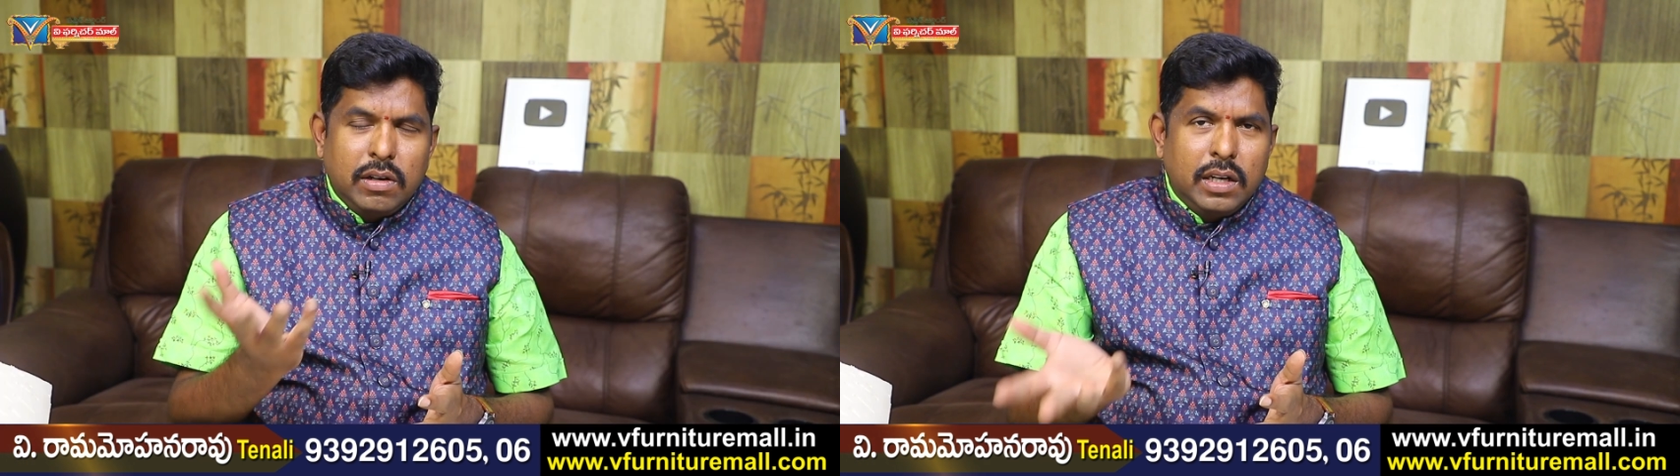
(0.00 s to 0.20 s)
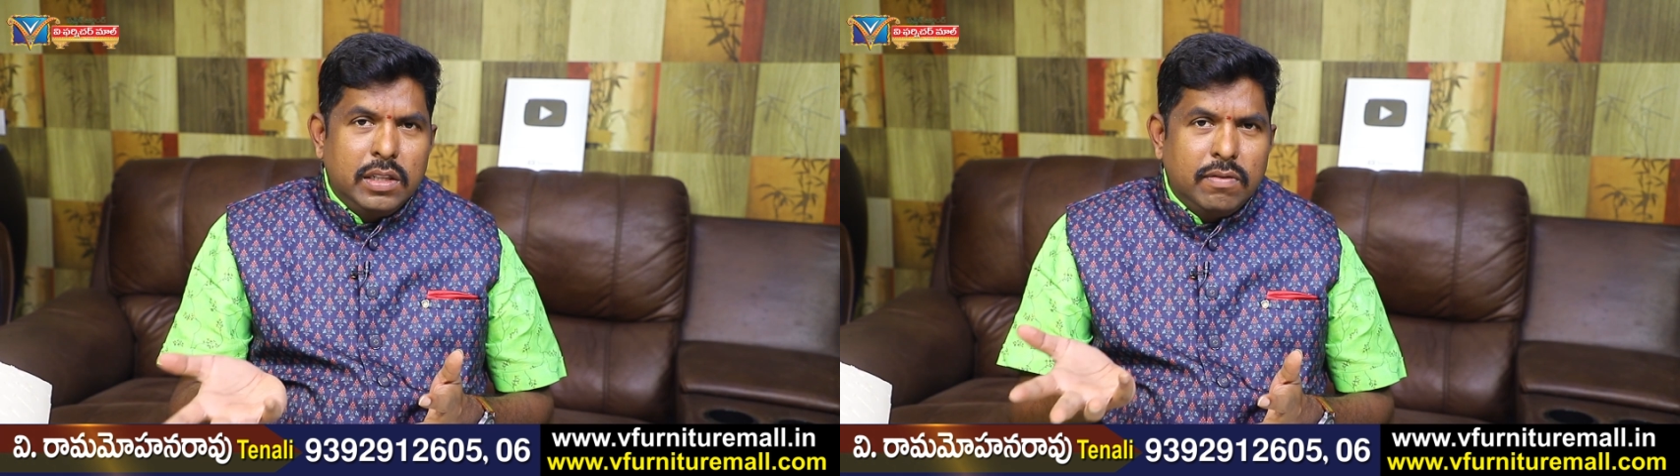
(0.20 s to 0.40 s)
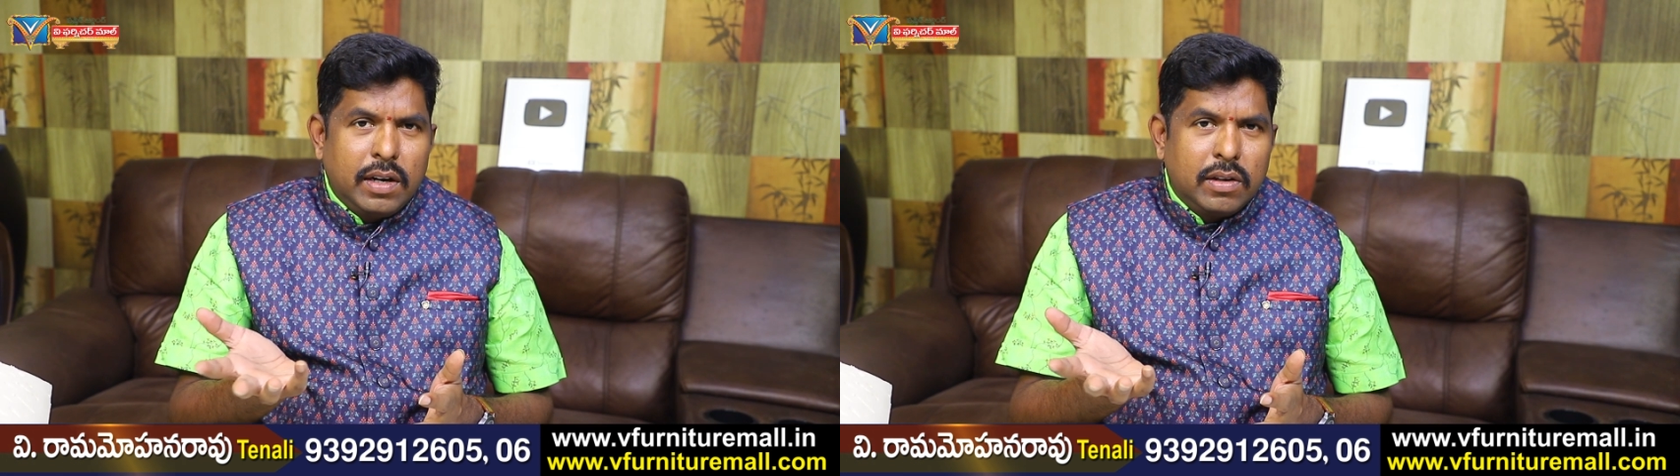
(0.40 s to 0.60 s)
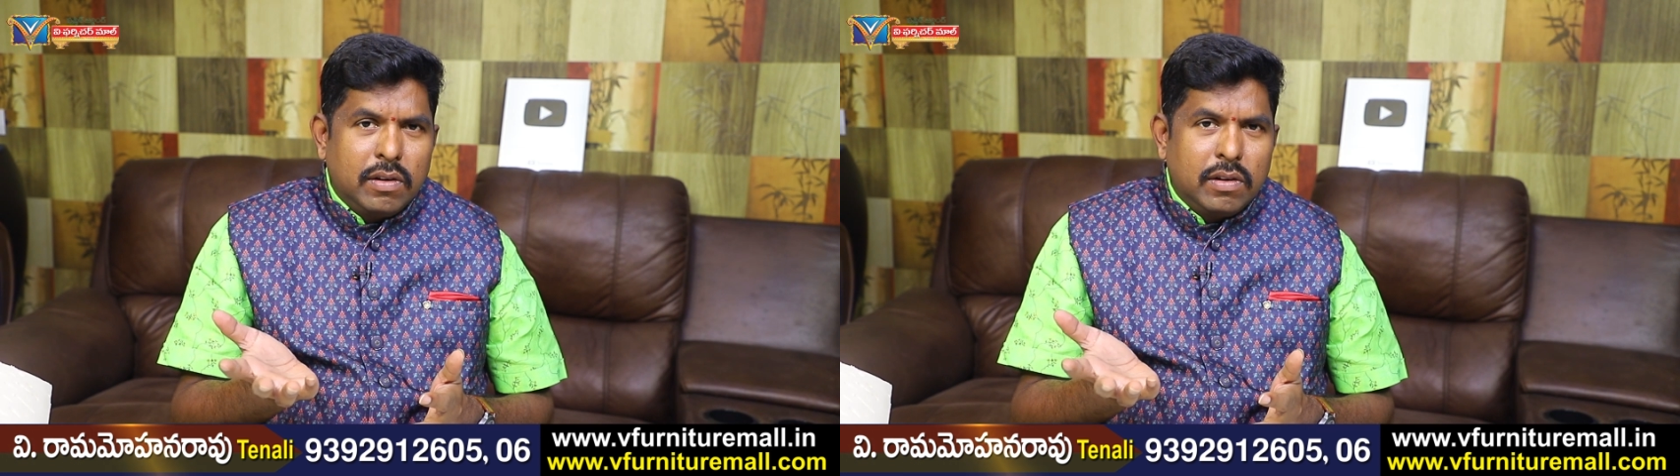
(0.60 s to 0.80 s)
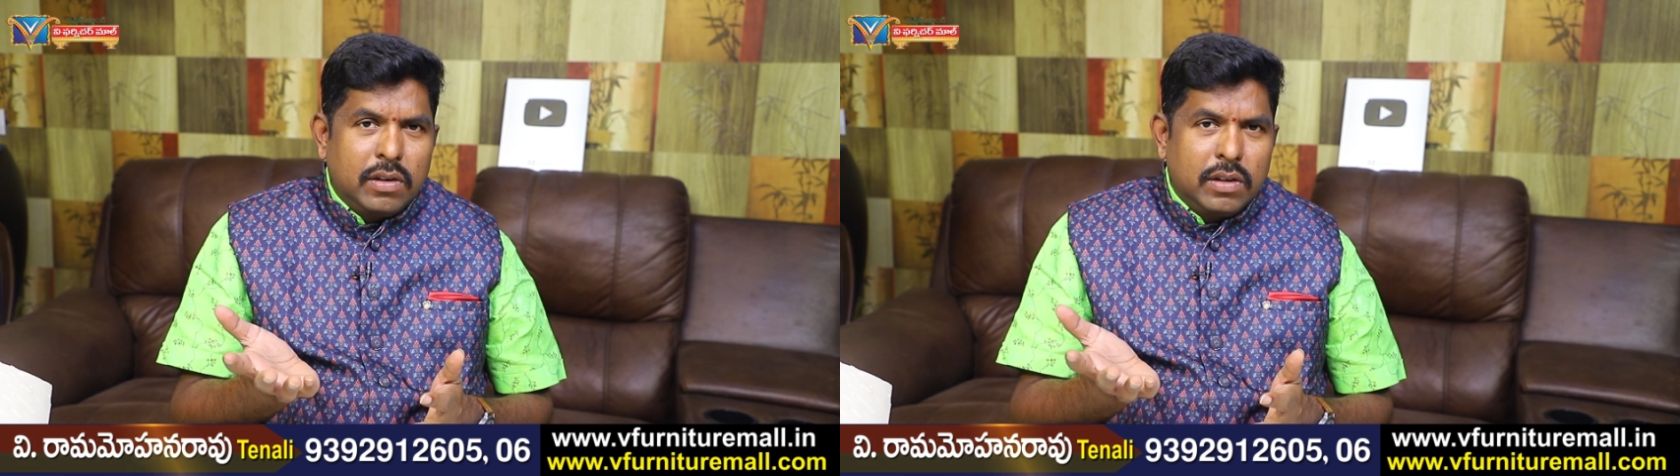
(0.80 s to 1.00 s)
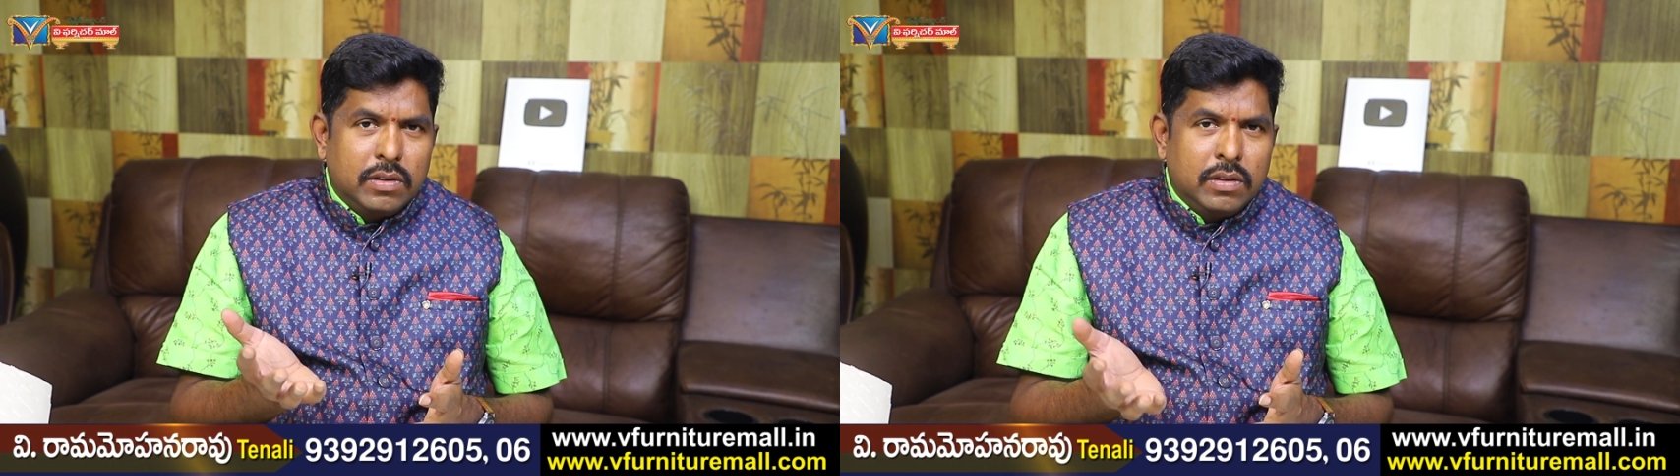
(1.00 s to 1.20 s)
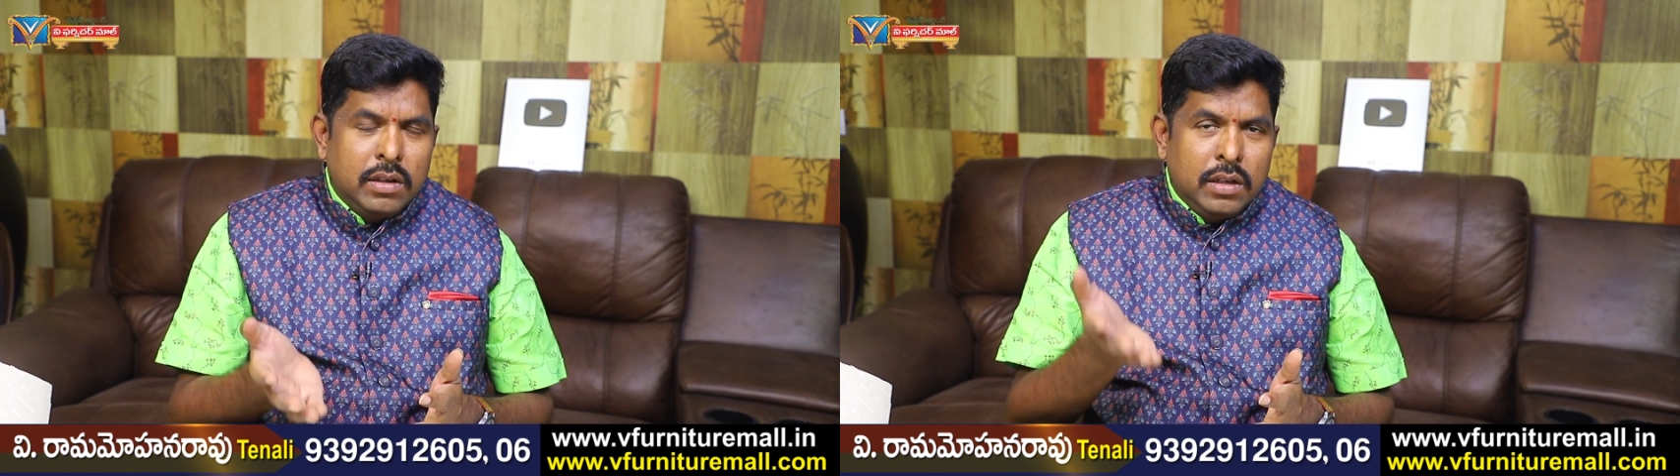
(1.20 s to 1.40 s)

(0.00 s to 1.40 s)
ఇంకోళ్ళు ఏది వాడుకోకూడదు